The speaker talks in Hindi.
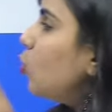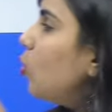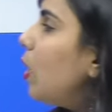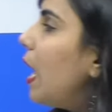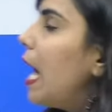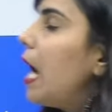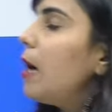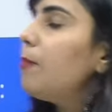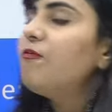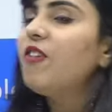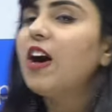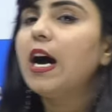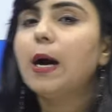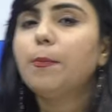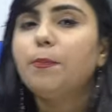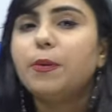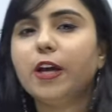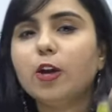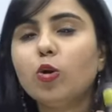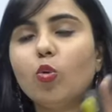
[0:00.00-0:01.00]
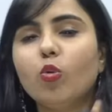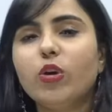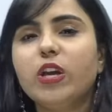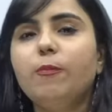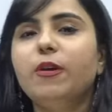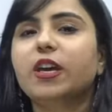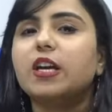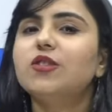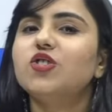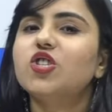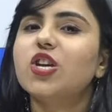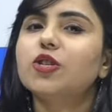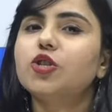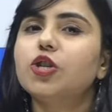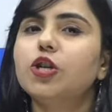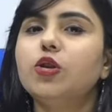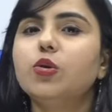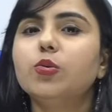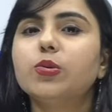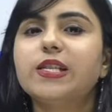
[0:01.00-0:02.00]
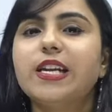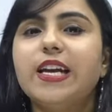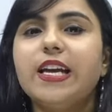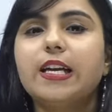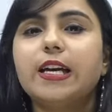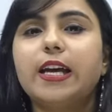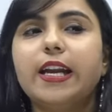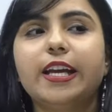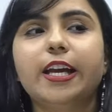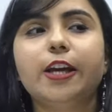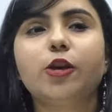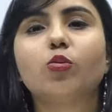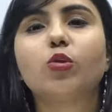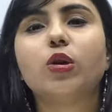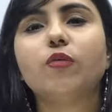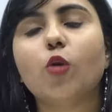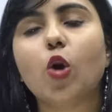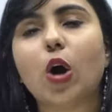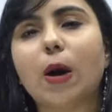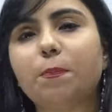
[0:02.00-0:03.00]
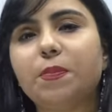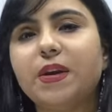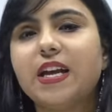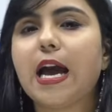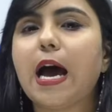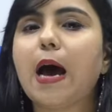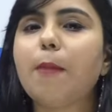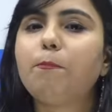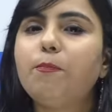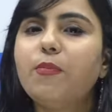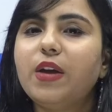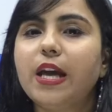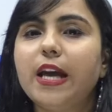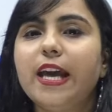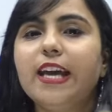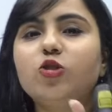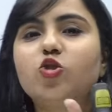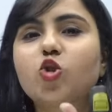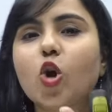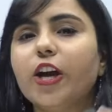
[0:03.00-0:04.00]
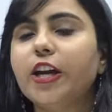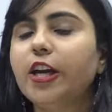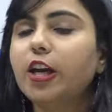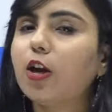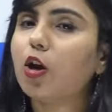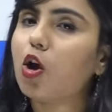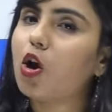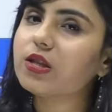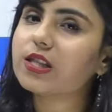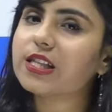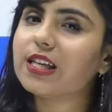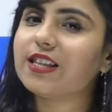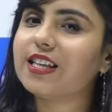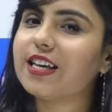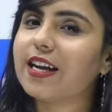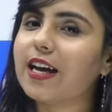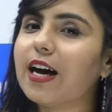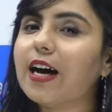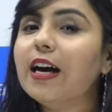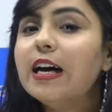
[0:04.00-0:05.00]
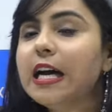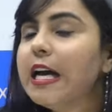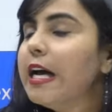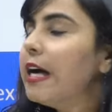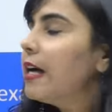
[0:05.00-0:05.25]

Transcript: तो आप वहां पर कोई भी कंजंक्शन यूज नहीं करेंगे क्योंकि वो अपने आप में एक ज्वाइनिंग क्लॉज की तरह